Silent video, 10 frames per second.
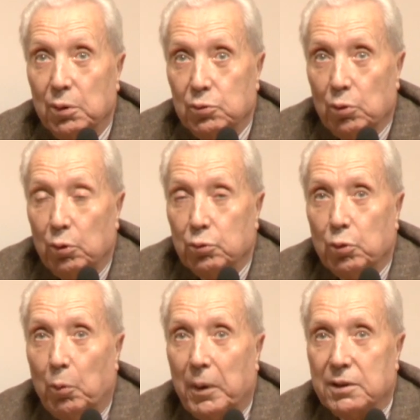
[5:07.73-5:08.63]
sur le
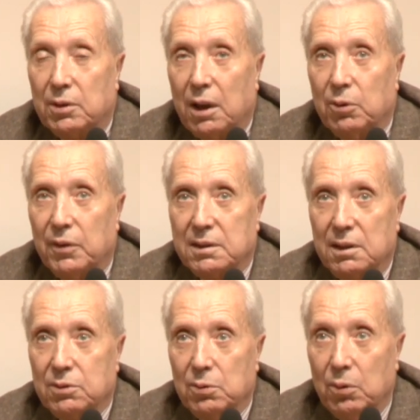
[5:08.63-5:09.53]
ton presque de la
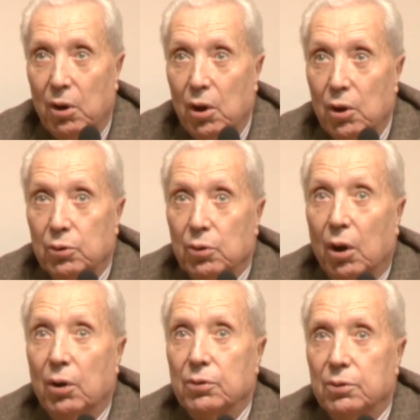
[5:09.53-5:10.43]
conversation, de
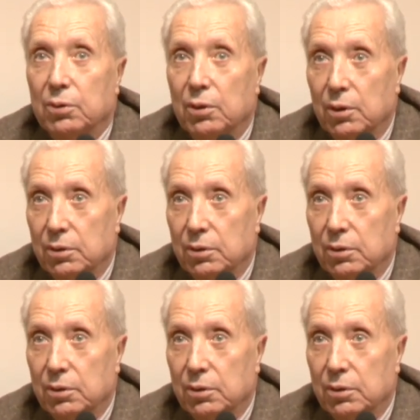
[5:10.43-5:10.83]
grandes